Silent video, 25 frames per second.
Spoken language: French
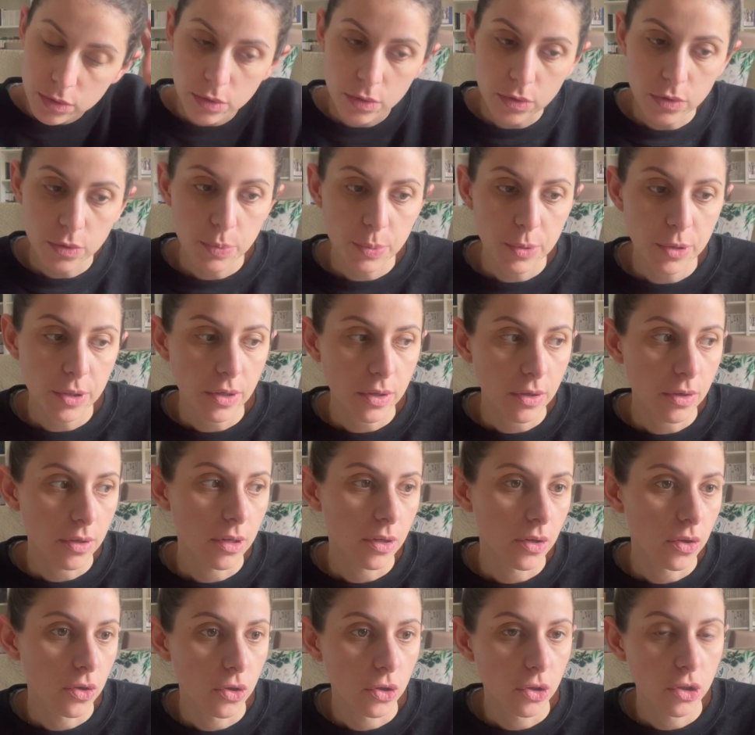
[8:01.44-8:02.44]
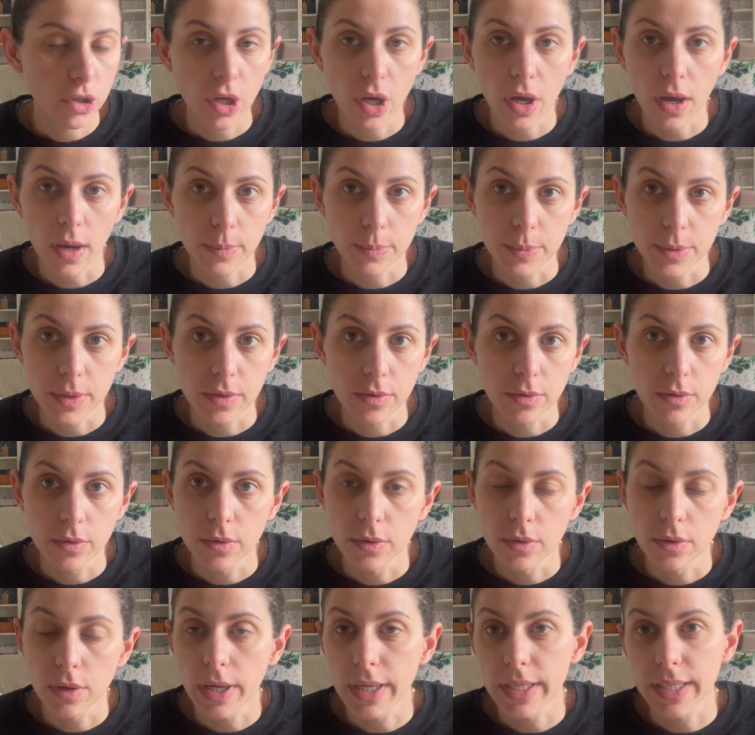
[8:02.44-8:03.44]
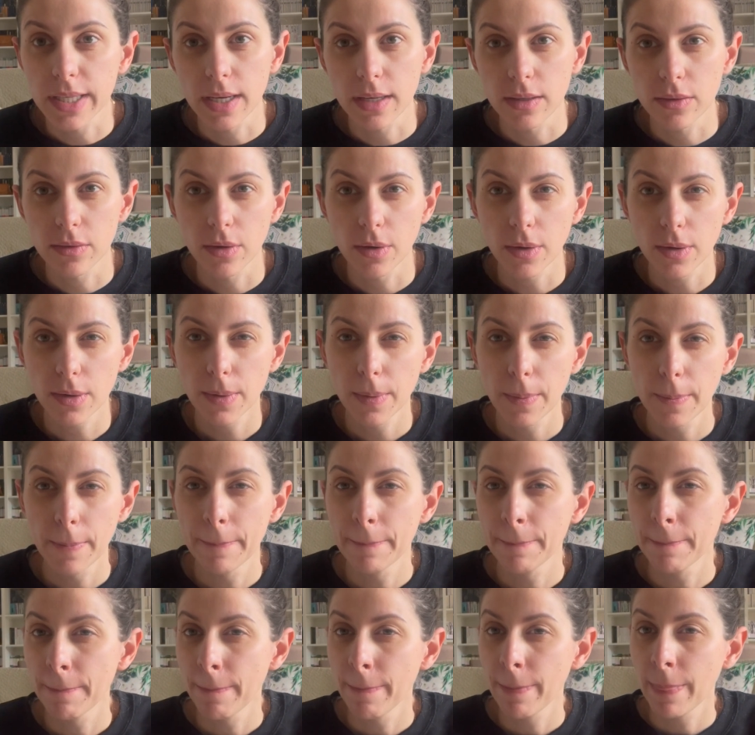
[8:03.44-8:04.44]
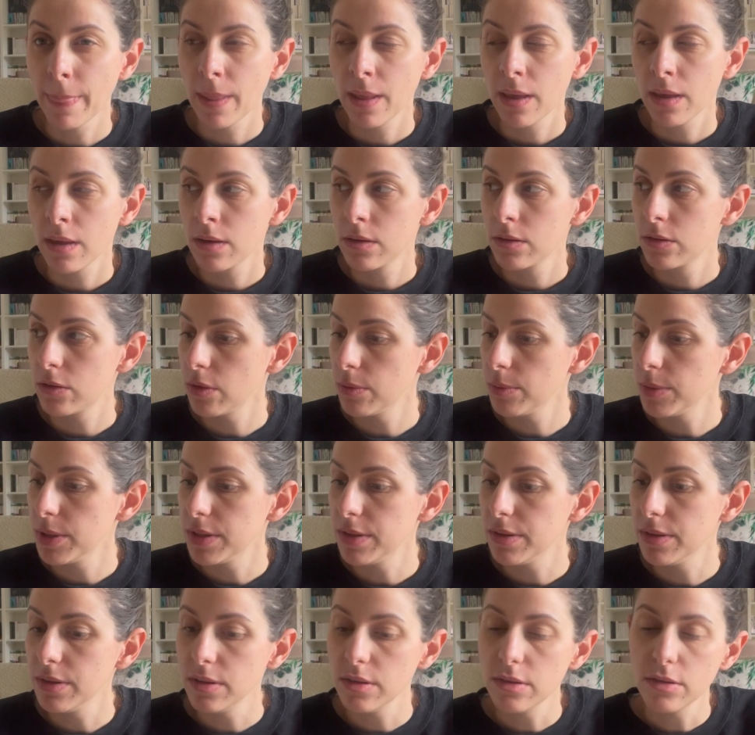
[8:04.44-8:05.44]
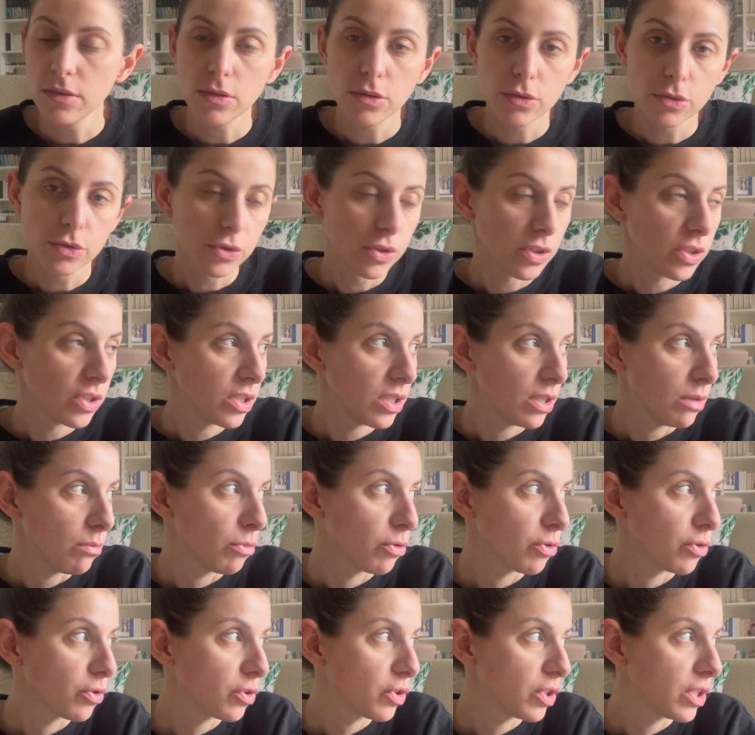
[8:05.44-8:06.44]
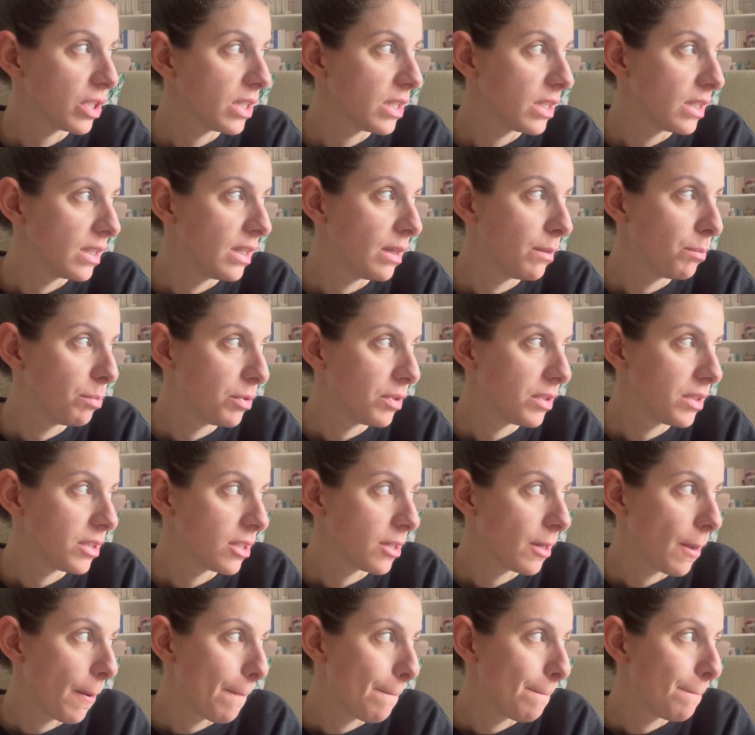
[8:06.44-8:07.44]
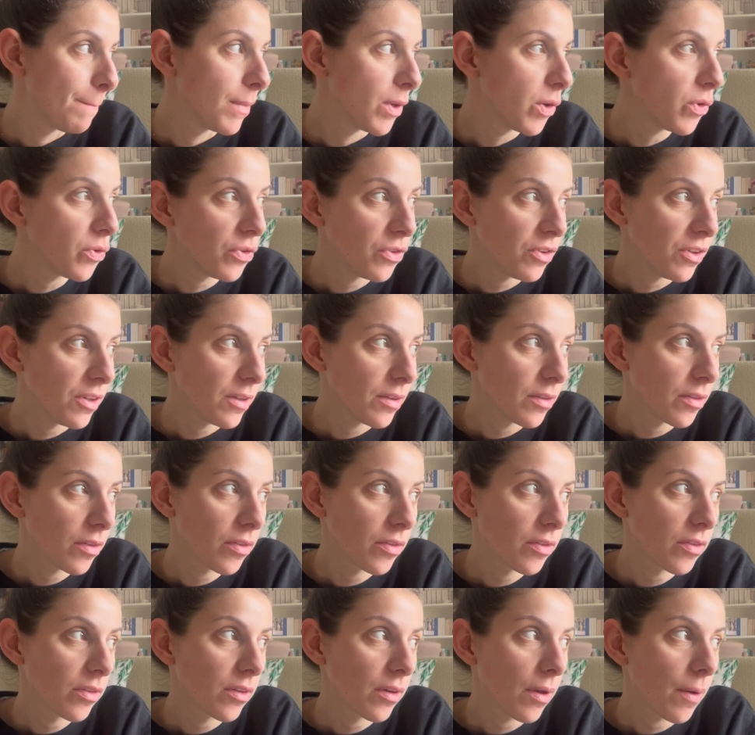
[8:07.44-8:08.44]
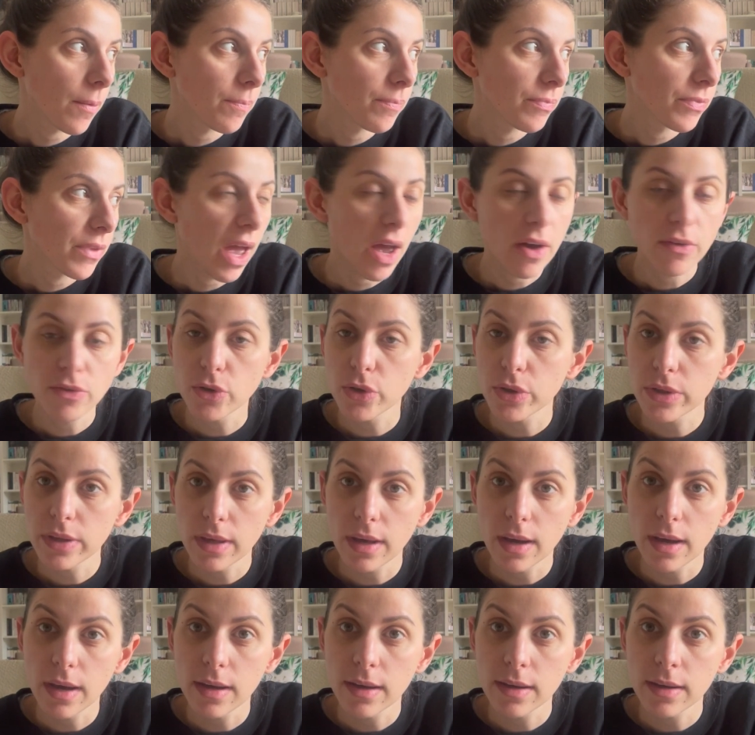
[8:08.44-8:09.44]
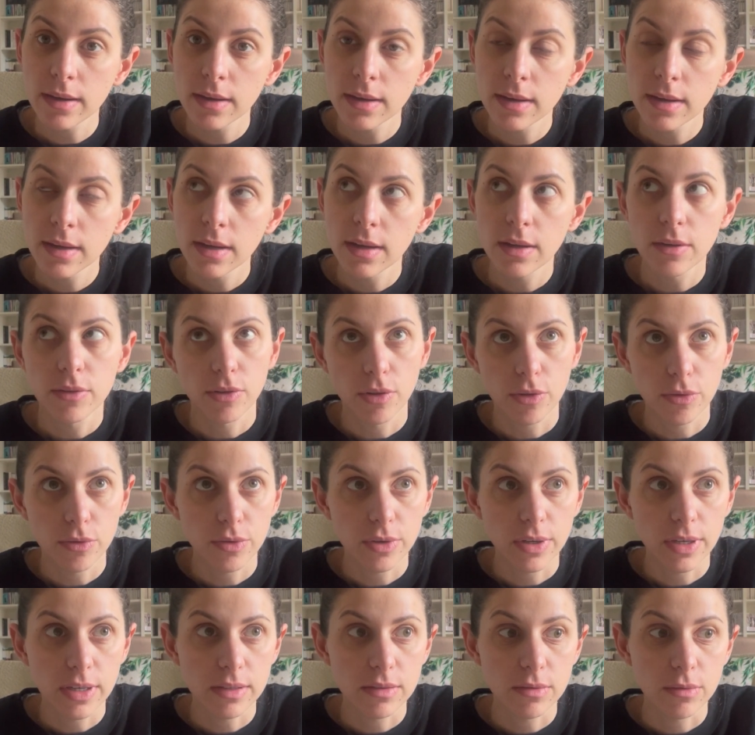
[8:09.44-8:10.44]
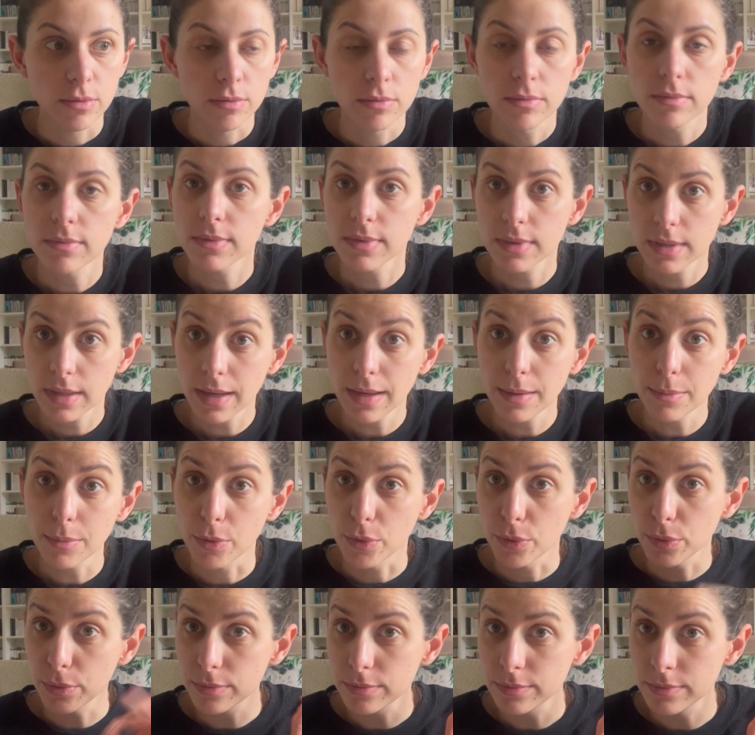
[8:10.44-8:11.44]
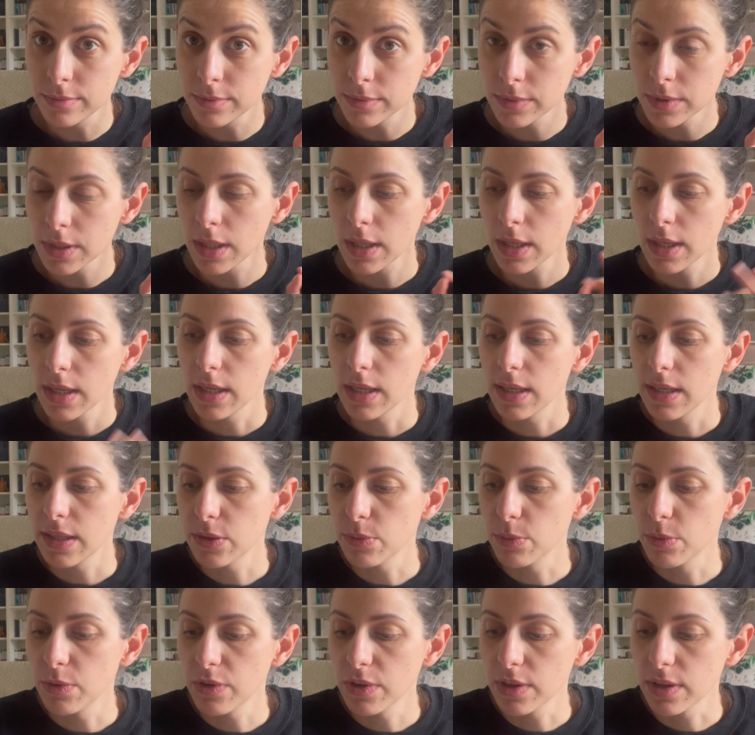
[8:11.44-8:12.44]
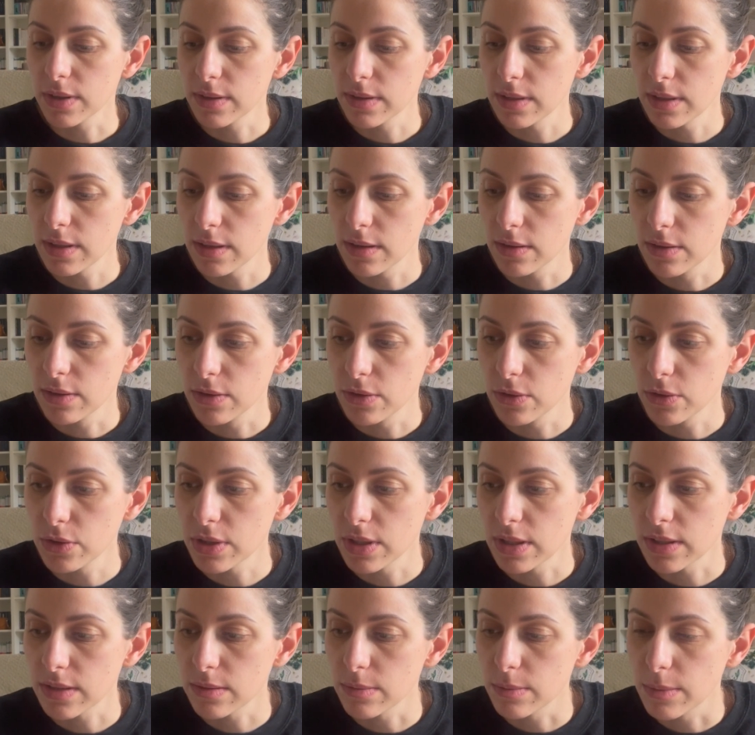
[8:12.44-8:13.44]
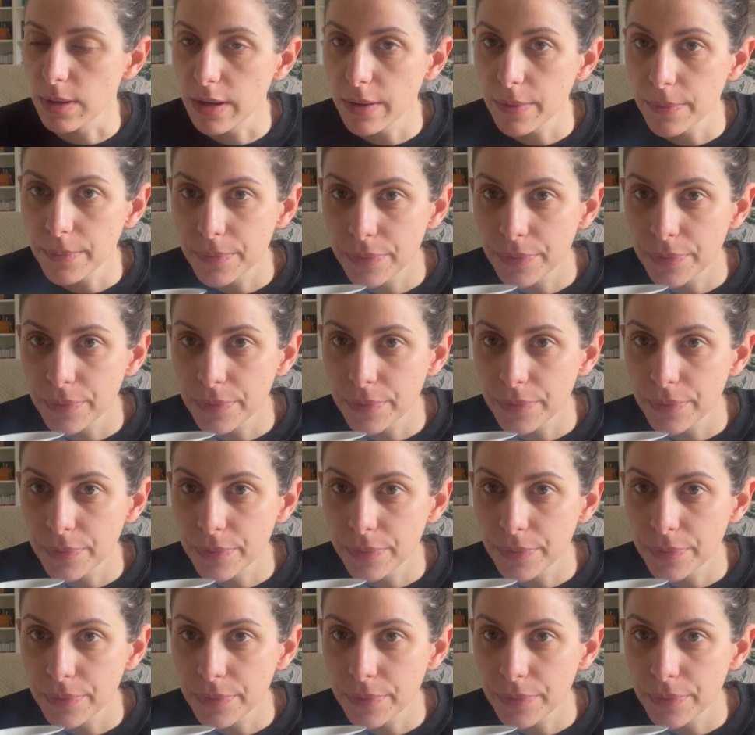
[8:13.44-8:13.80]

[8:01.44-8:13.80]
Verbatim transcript: de sport euh, très rapide, euh, un quart d'heure. Ce midi, j'ai mangé des petits muffins avocat viande de grison, très bon. Et je me fais un thé au jasmin